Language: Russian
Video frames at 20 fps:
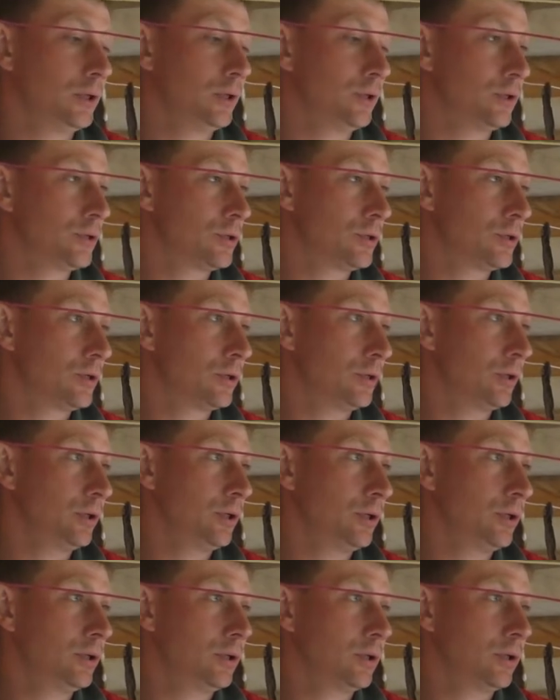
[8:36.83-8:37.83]
они
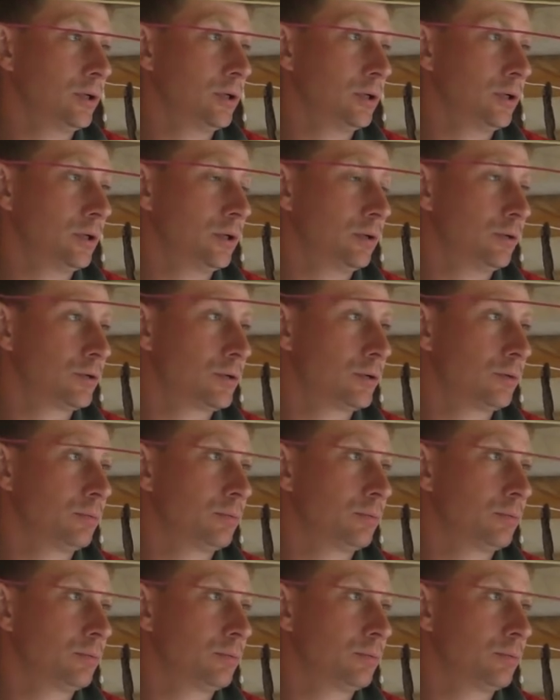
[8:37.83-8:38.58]
жирненькие такие, хорошие